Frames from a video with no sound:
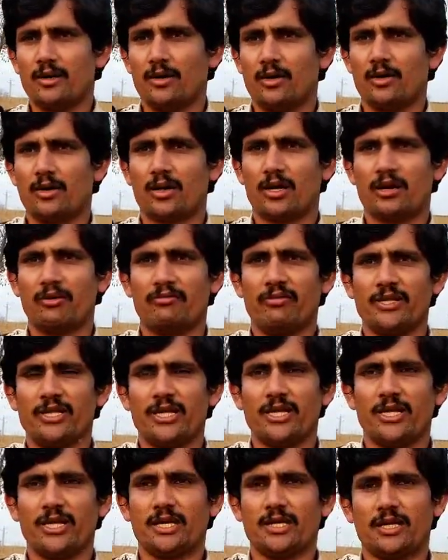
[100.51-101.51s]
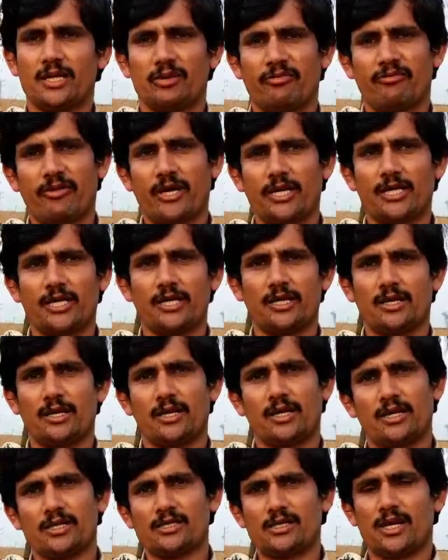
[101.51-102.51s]
और नब्बे दिन के अंदर फैटनिंग
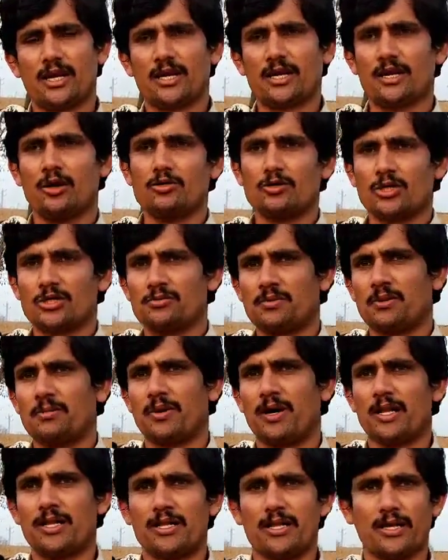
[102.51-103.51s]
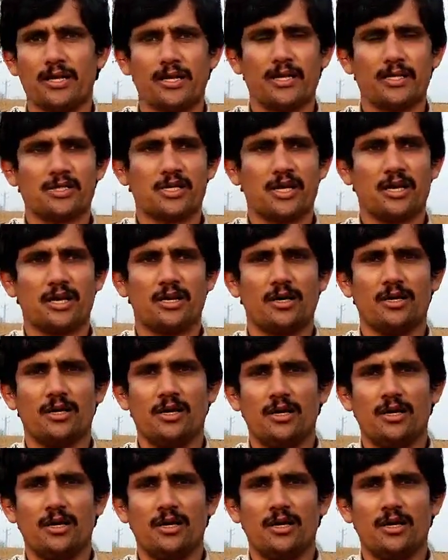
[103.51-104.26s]
करके स्लाटर हाउसेस पे माल देंगे इनशाला